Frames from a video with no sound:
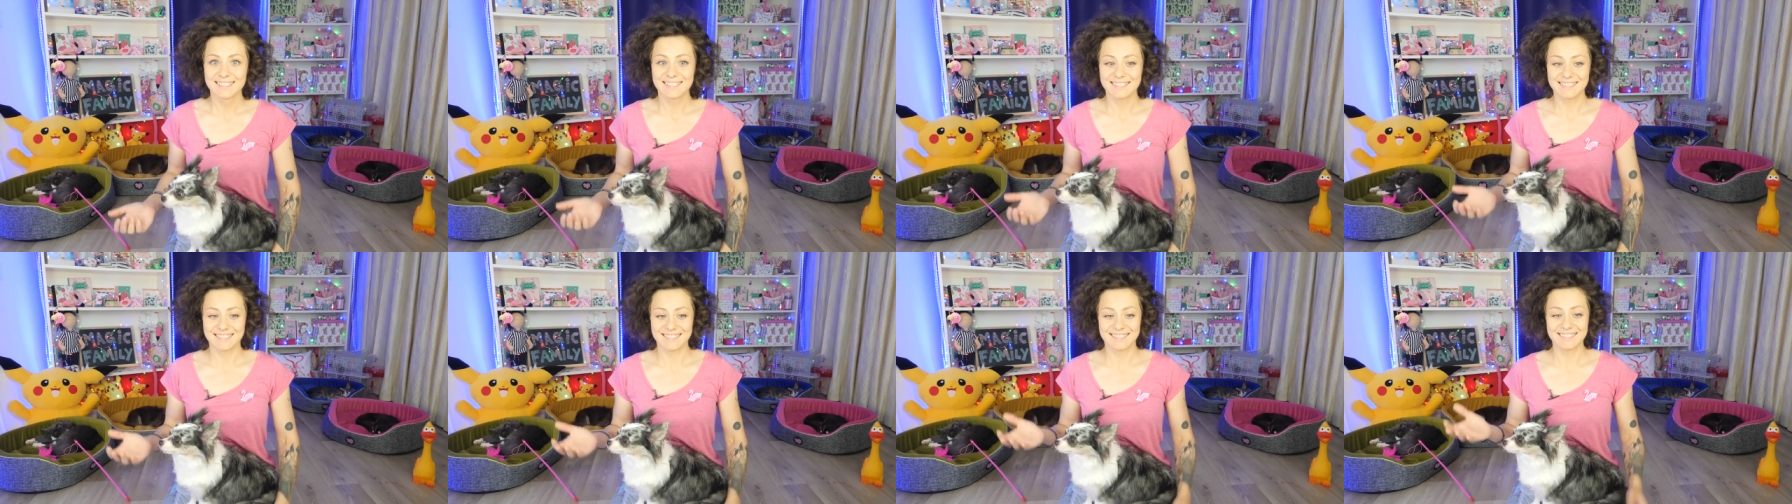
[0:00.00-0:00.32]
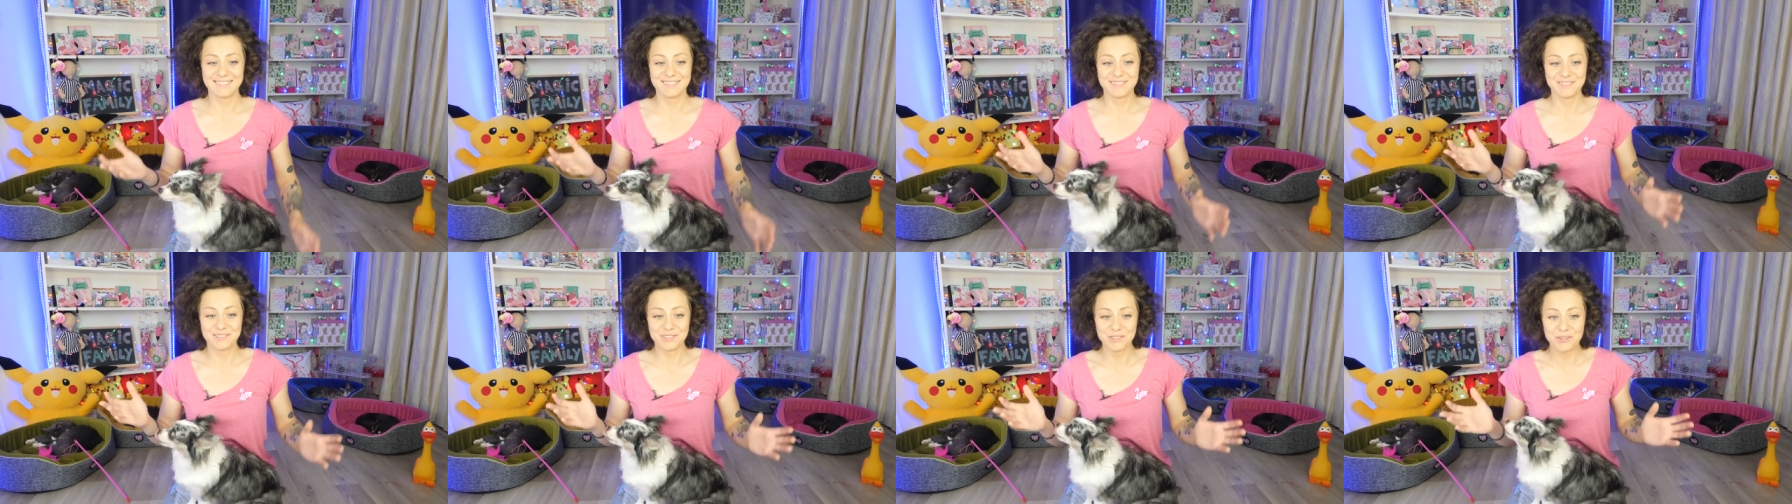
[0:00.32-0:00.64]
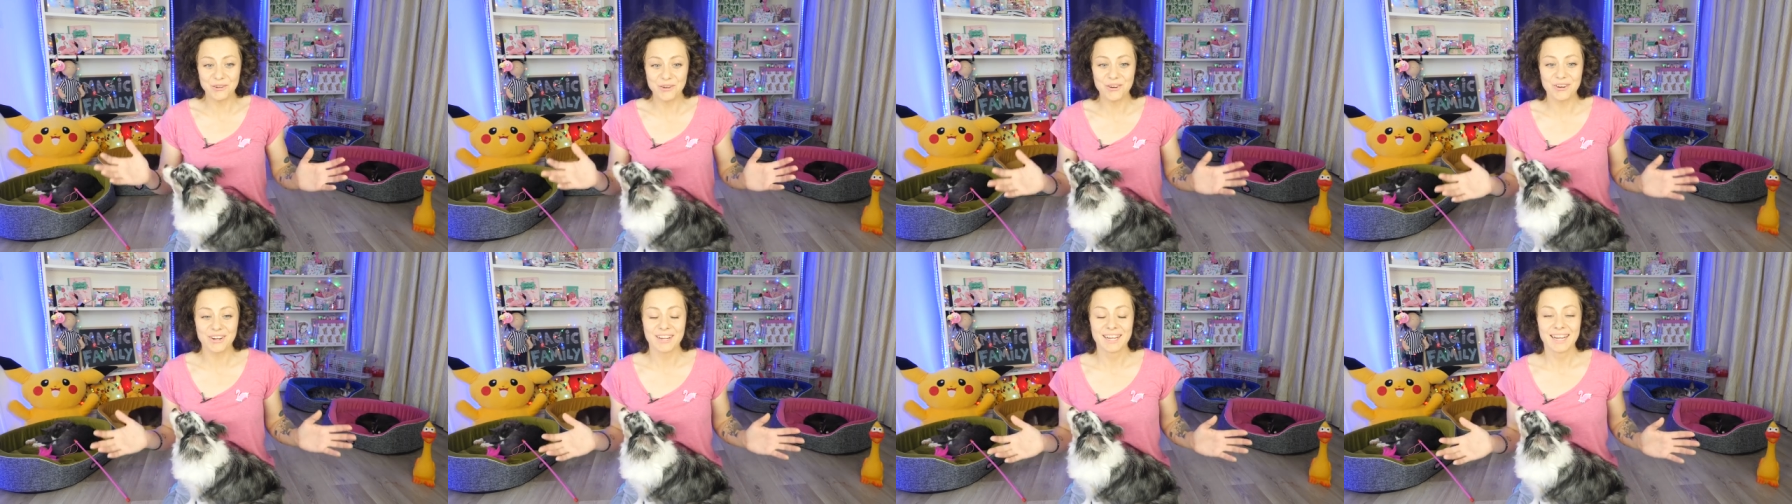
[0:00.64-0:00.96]
э,
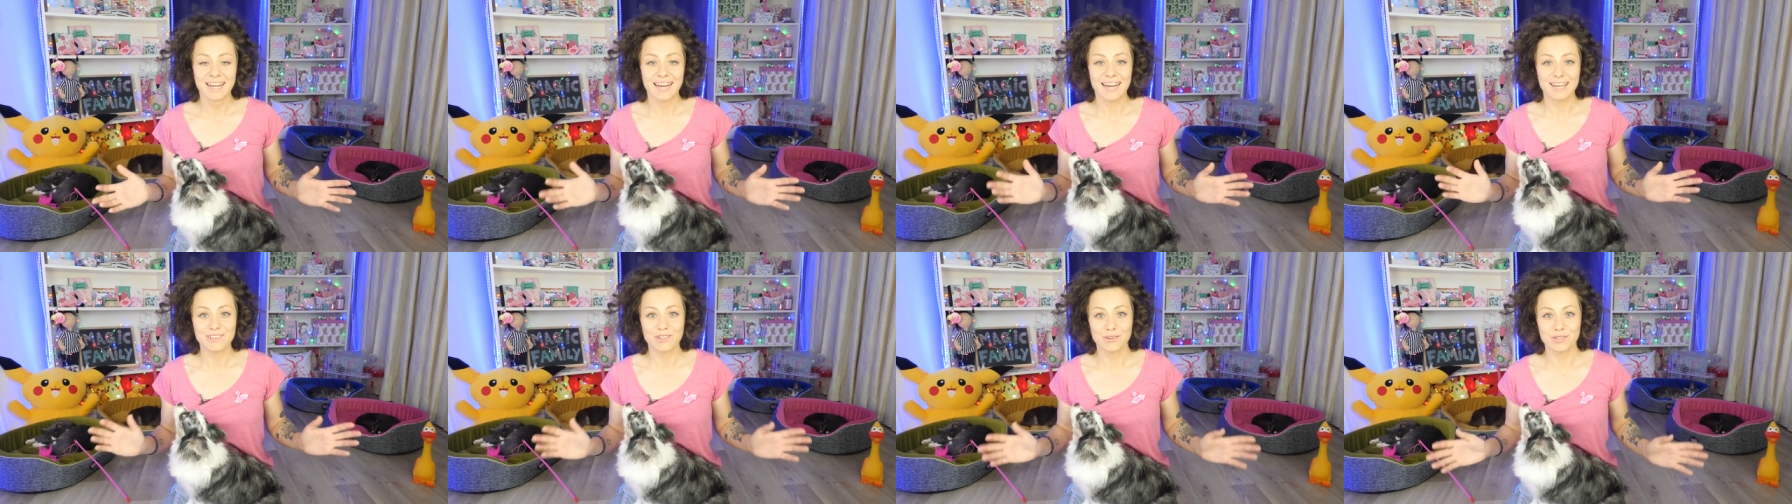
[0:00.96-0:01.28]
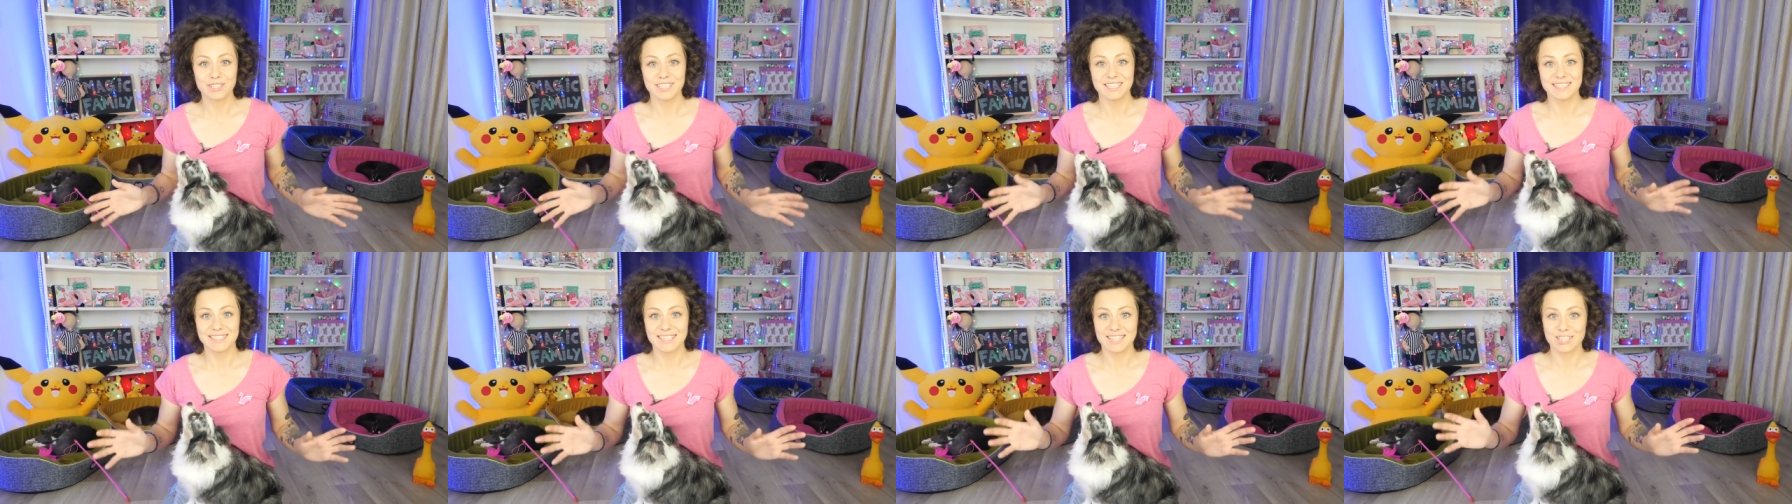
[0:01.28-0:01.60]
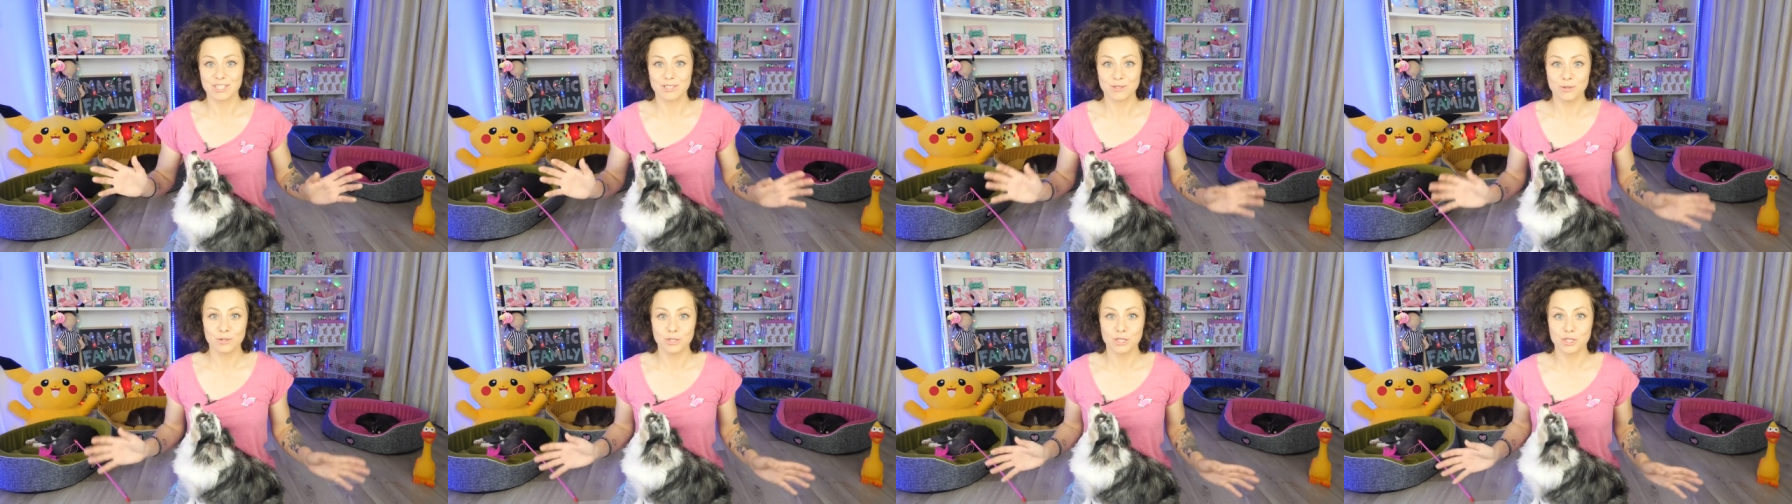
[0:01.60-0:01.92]
но оно не
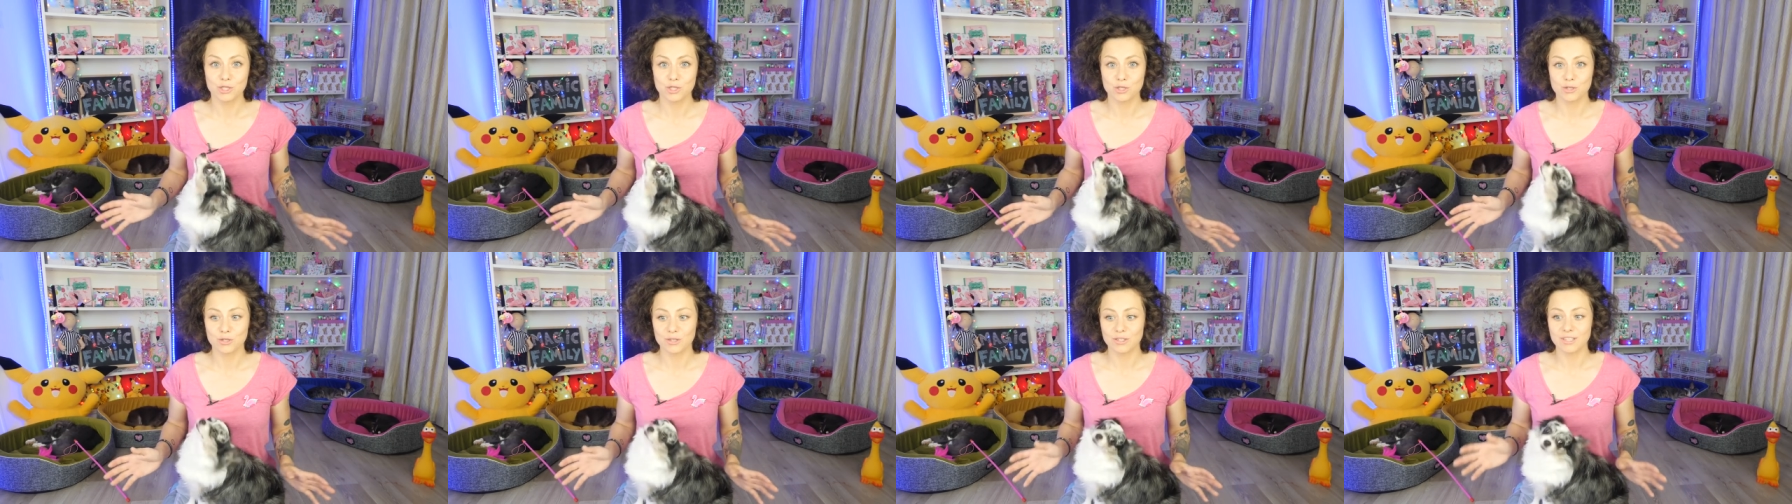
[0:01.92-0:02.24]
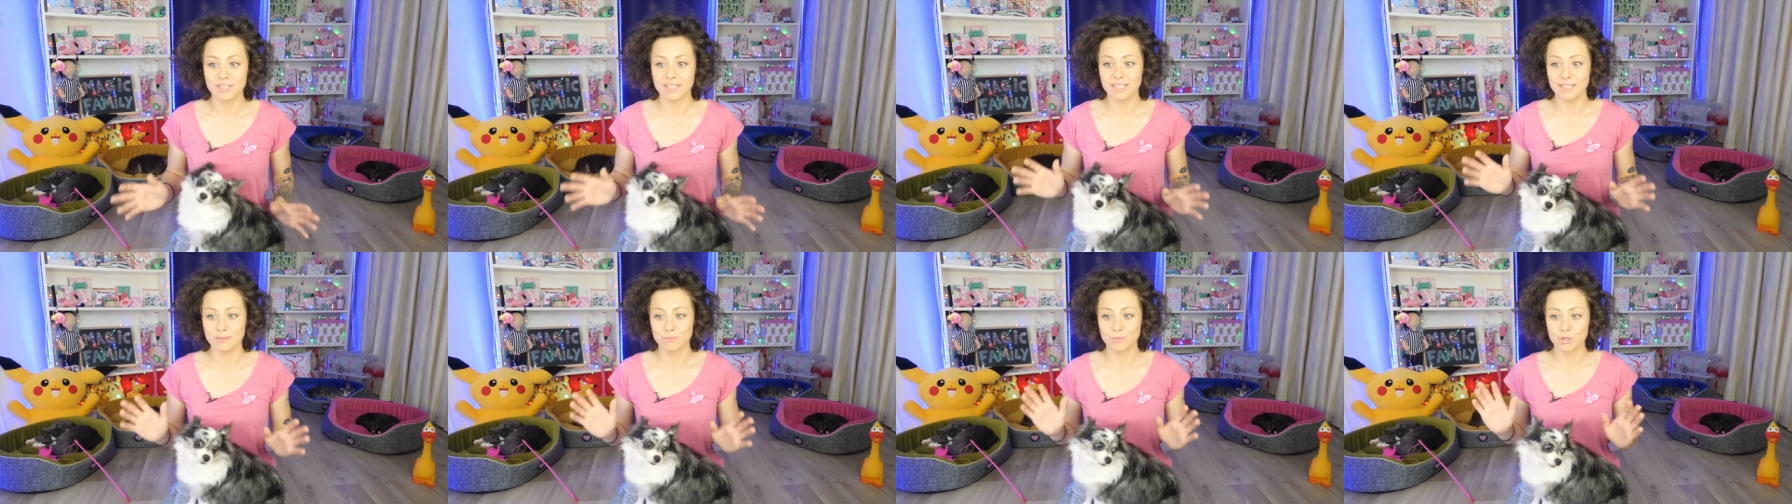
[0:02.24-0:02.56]
дошло еще и,